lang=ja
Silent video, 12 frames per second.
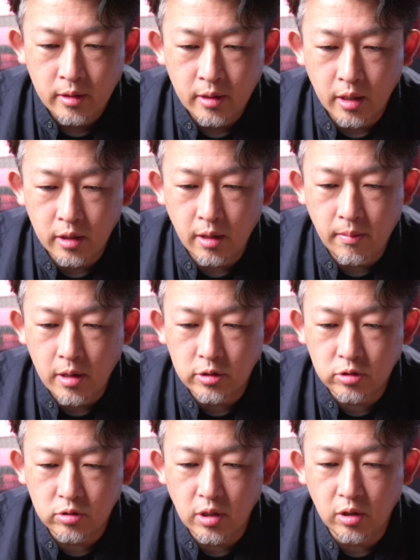なんでまあ
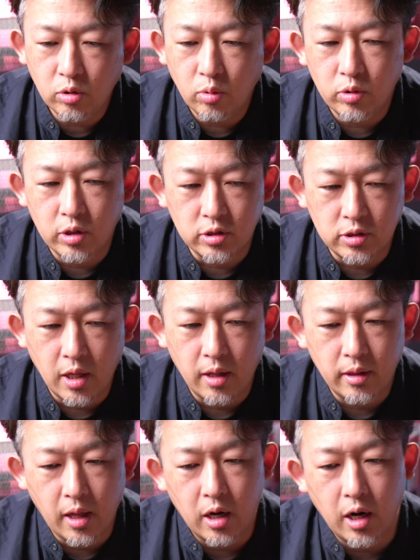少なくともです
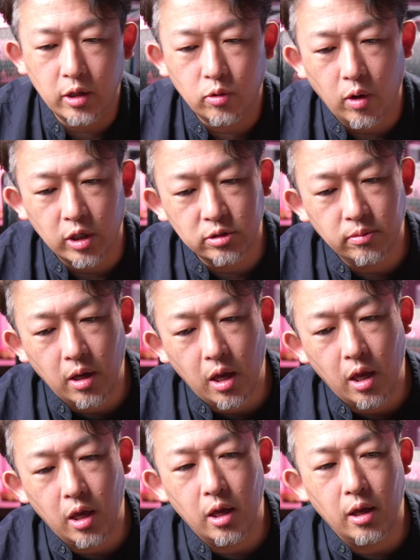ねNANLITEをはじ
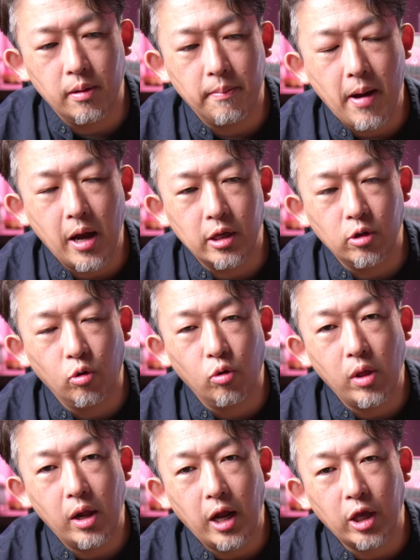め、まあいろい
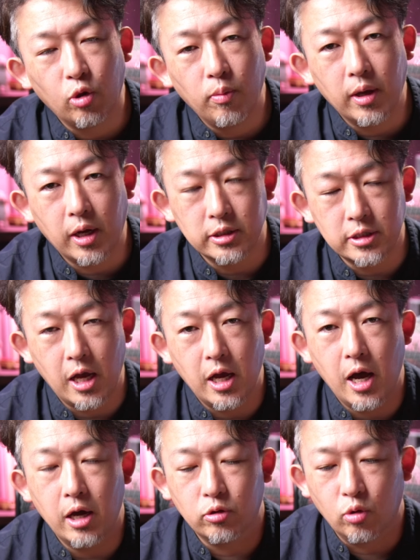ろなライトメーカーさ
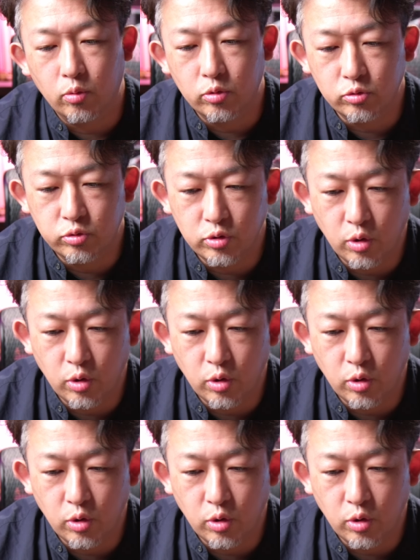んあると思うふ